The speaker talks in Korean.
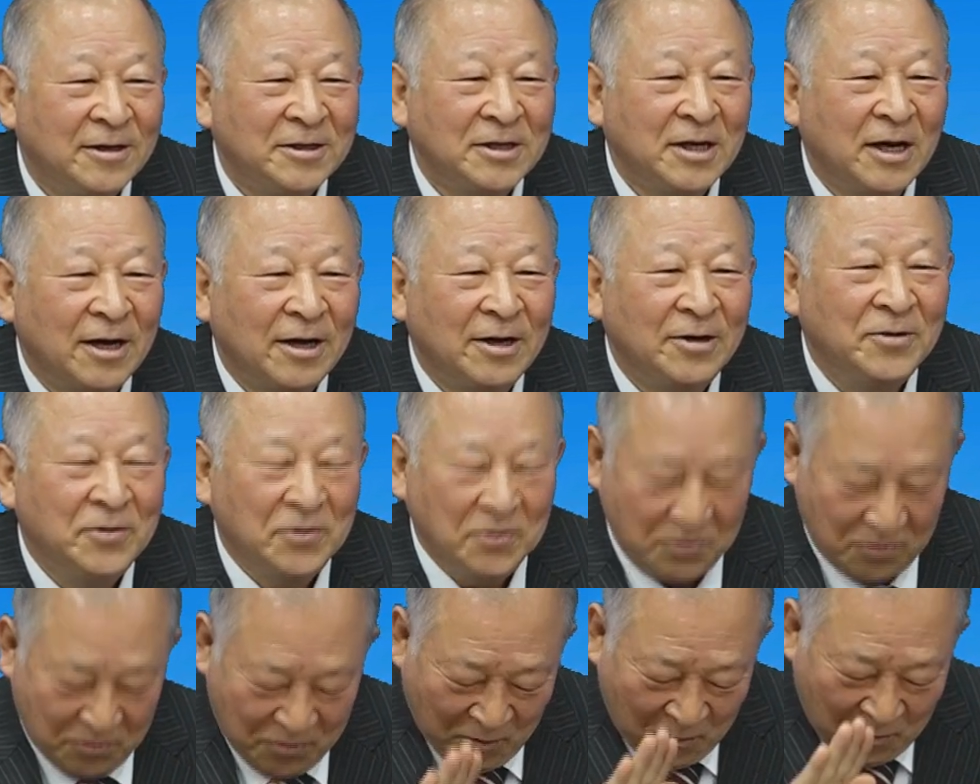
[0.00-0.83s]
자
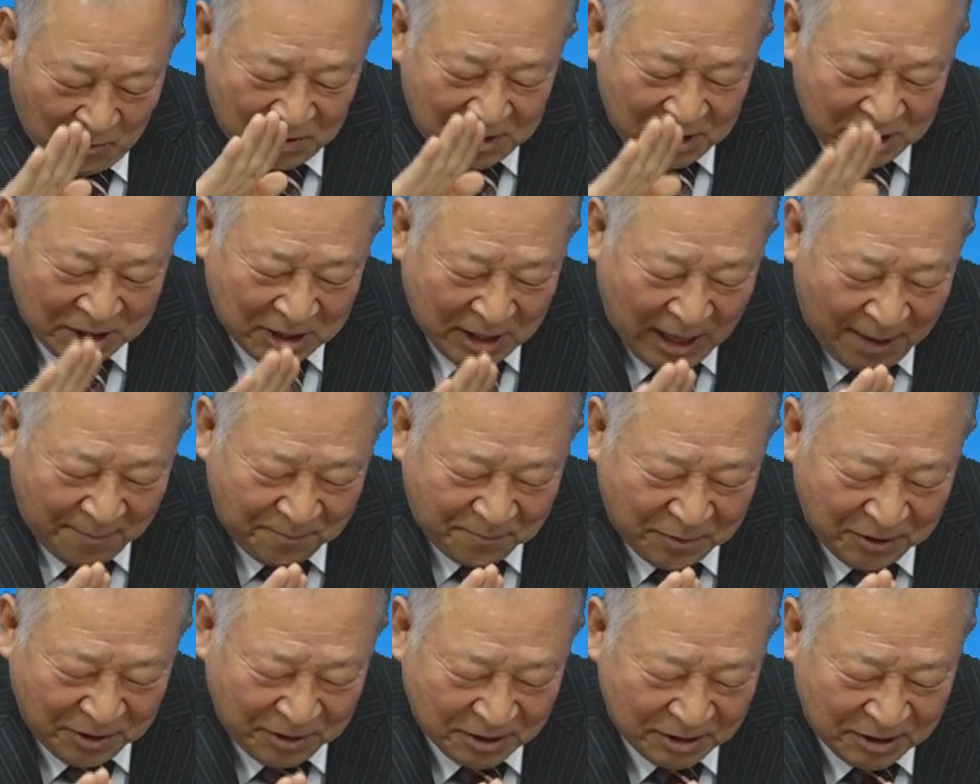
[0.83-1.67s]
오늘 이
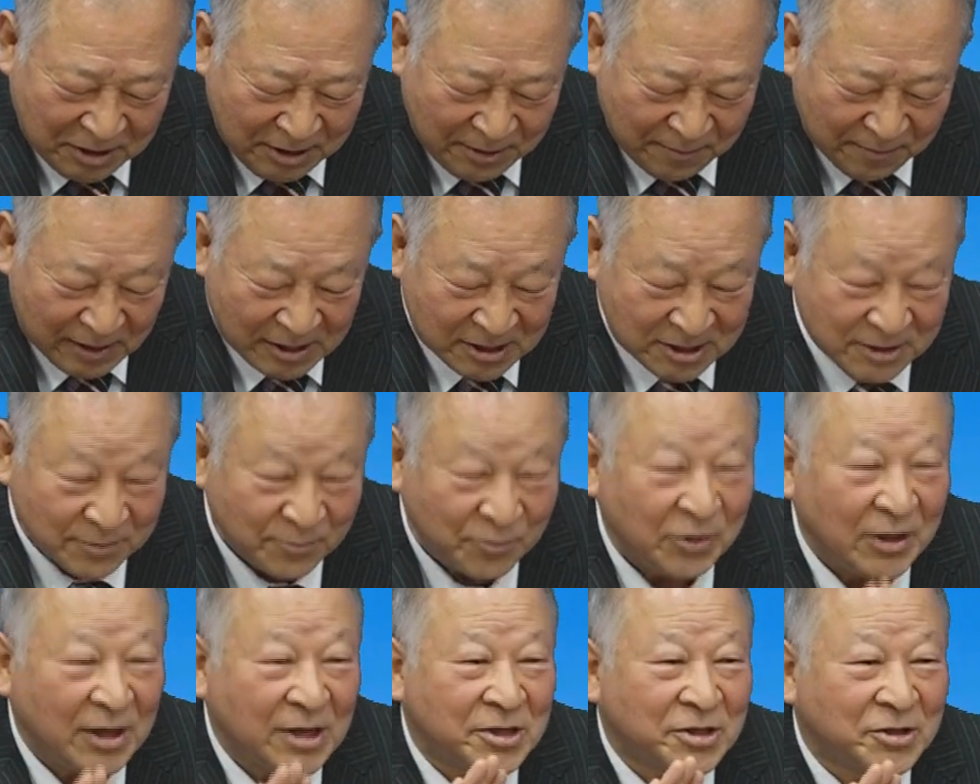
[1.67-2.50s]
앞에 있는 이
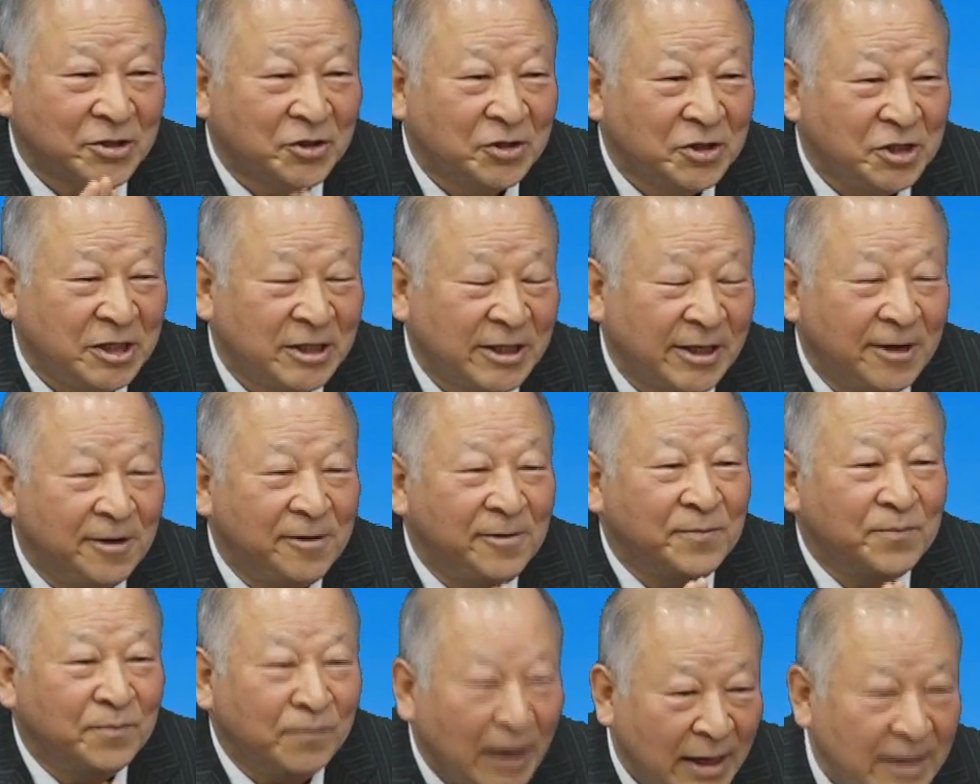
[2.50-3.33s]
말씀 우리가
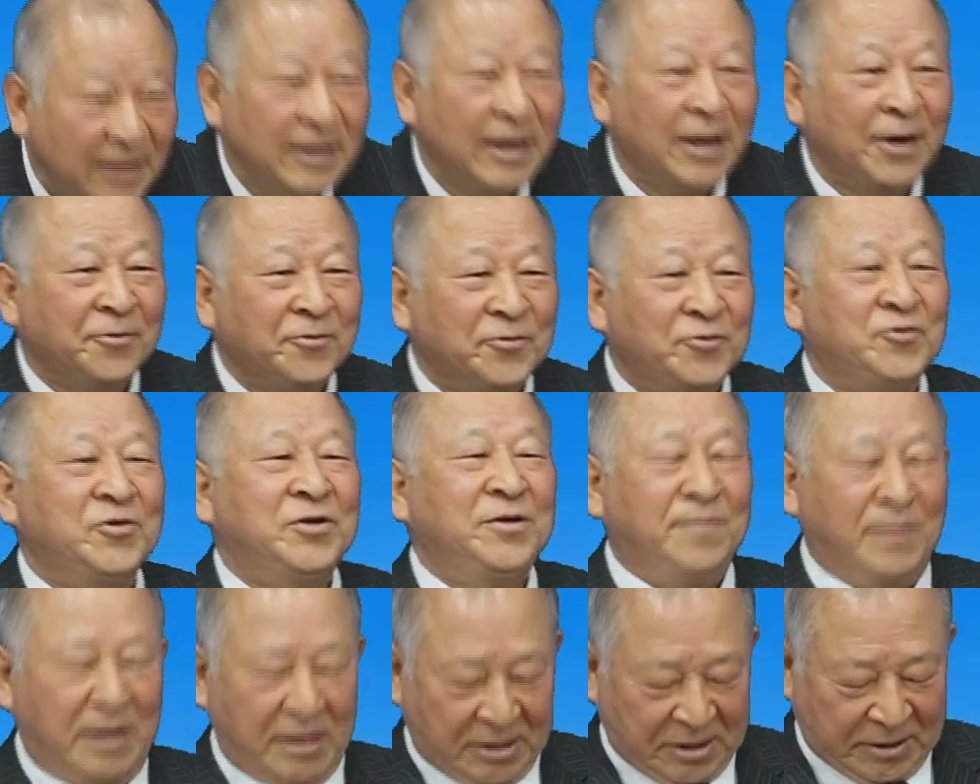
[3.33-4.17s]
선지자를 만나라고
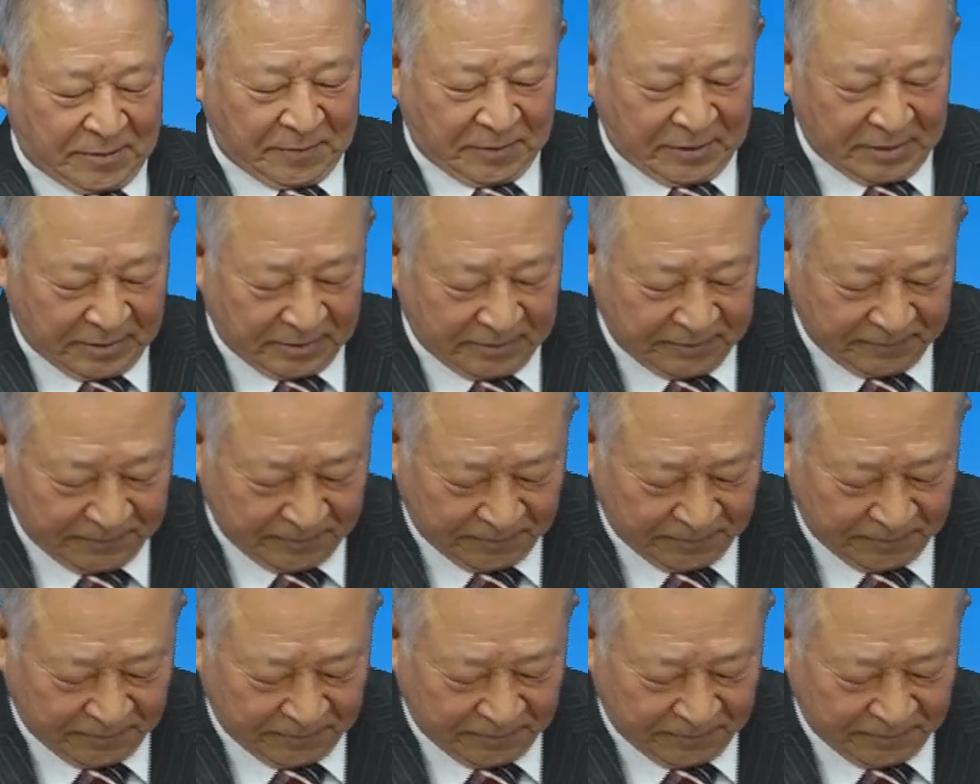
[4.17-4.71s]
주신 말씀이에요.